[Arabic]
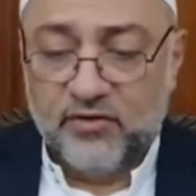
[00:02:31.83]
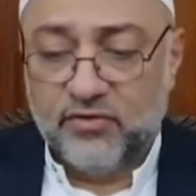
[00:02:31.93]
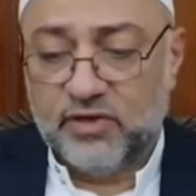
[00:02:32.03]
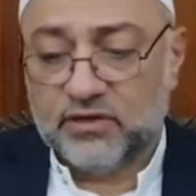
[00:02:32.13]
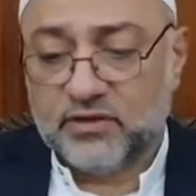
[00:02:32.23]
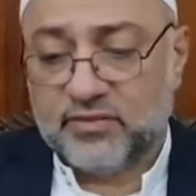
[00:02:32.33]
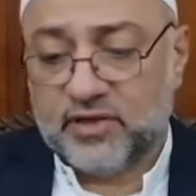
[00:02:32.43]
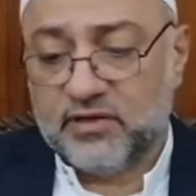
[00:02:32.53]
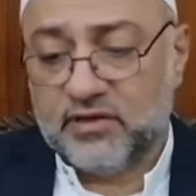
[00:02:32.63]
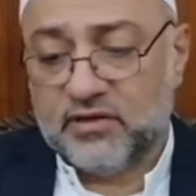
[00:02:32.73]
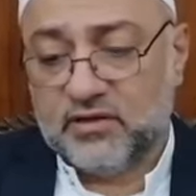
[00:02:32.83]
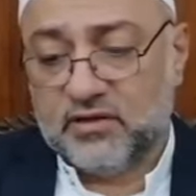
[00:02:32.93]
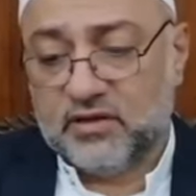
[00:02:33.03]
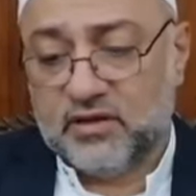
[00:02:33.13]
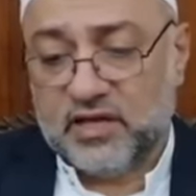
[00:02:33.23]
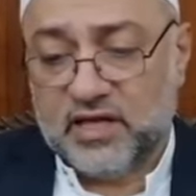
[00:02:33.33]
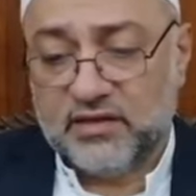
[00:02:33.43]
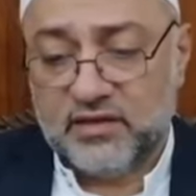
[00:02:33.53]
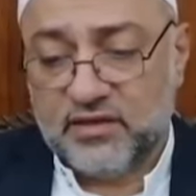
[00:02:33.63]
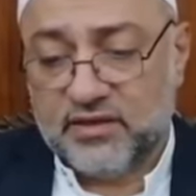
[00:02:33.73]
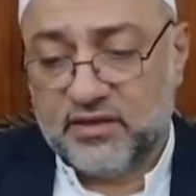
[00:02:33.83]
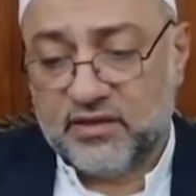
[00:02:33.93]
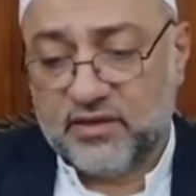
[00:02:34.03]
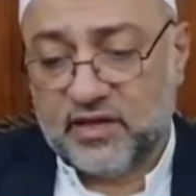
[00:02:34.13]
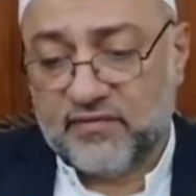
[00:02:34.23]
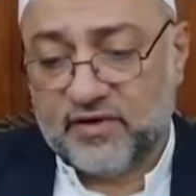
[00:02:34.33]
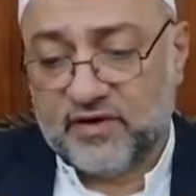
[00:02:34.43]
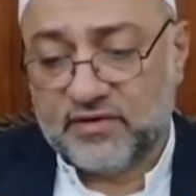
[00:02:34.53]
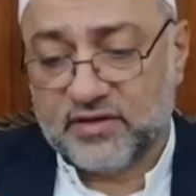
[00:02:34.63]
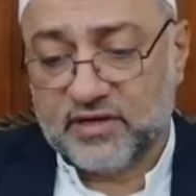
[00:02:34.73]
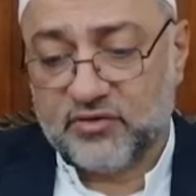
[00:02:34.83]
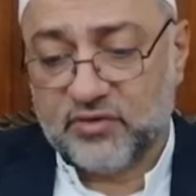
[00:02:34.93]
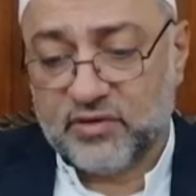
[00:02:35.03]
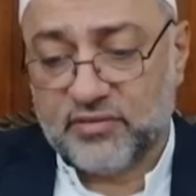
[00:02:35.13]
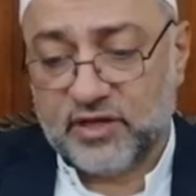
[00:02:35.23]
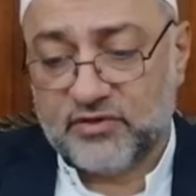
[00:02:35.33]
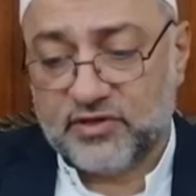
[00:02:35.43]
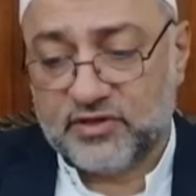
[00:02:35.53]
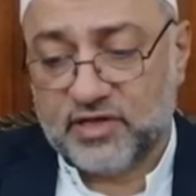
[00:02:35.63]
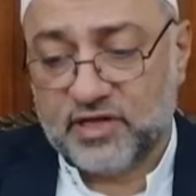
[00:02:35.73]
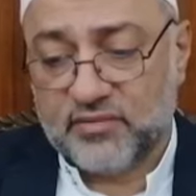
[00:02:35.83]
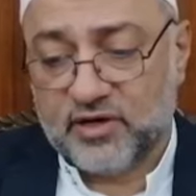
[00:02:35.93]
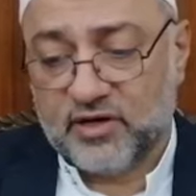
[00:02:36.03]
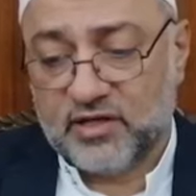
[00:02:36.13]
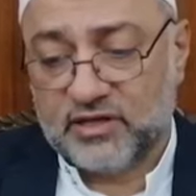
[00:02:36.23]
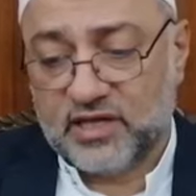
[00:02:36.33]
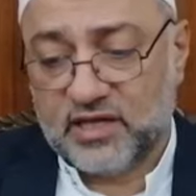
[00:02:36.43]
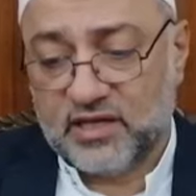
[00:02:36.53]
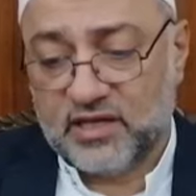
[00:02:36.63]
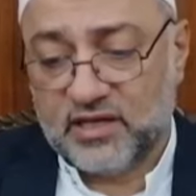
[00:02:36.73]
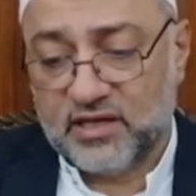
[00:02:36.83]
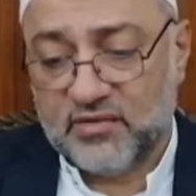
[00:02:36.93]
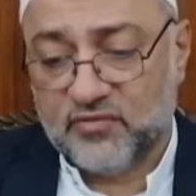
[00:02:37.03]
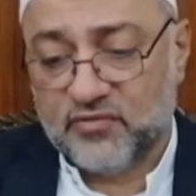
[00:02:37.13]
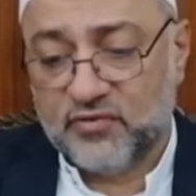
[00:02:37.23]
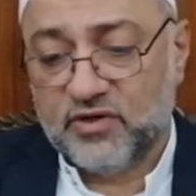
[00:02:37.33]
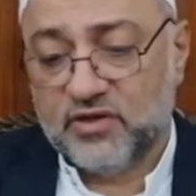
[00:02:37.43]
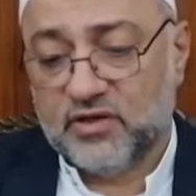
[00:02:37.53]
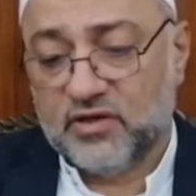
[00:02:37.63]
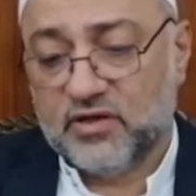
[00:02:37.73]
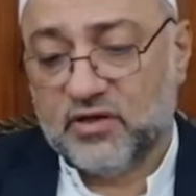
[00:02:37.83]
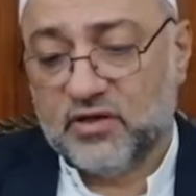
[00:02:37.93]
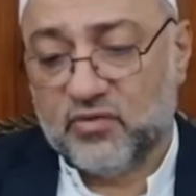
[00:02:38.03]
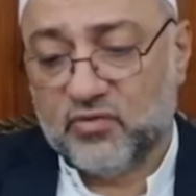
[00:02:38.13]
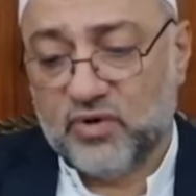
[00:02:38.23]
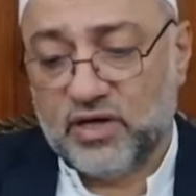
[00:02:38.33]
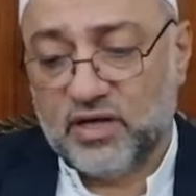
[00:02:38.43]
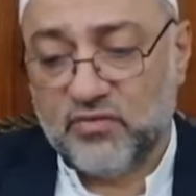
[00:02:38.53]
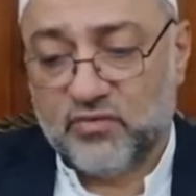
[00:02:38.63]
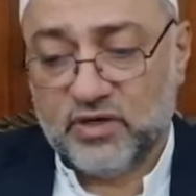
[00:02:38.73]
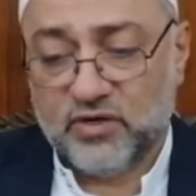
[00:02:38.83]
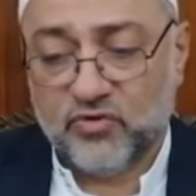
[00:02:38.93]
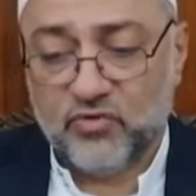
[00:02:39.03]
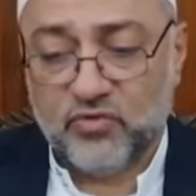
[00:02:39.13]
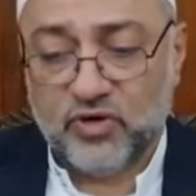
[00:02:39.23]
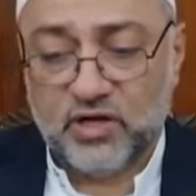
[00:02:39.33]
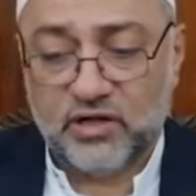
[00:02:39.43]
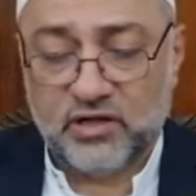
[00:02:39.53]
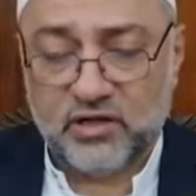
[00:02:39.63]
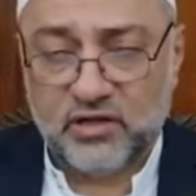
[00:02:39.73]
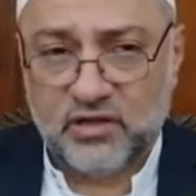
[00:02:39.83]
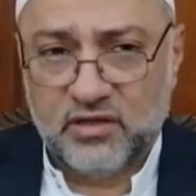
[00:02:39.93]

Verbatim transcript: هنا طبعا الحديث كيف صلاة النبي عليه الصلاة والسلام قالت كان ينام آه، أوله ويقوم آخره